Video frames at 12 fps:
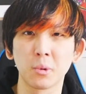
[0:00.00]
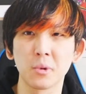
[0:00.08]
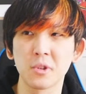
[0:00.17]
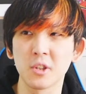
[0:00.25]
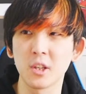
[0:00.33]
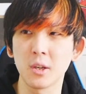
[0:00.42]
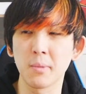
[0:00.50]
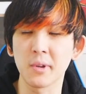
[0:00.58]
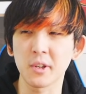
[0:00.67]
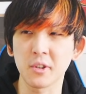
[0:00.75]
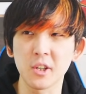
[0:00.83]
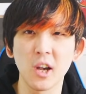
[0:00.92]
今年め
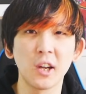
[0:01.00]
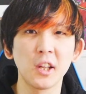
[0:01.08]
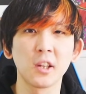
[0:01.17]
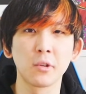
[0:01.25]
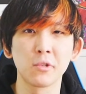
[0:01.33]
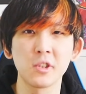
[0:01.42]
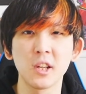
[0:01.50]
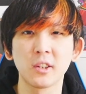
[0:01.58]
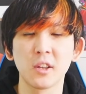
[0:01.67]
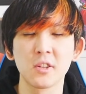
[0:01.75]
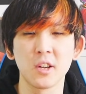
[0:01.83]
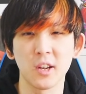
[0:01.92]
ちゃくちゃ跳ねた年
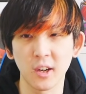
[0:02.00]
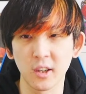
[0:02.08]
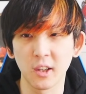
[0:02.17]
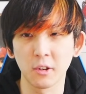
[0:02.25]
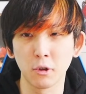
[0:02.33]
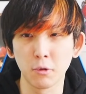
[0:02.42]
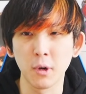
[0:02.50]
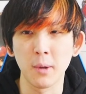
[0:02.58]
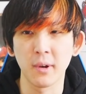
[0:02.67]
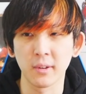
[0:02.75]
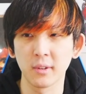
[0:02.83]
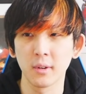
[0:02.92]
だったんじゃないかなと思
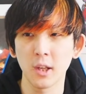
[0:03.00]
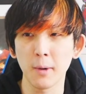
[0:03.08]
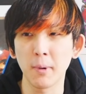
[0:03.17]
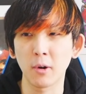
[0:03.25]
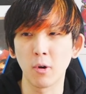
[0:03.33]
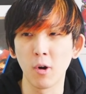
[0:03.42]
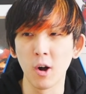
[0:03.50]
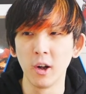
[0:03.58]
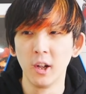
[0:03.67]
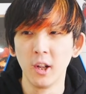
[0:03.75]
います。やっぱこ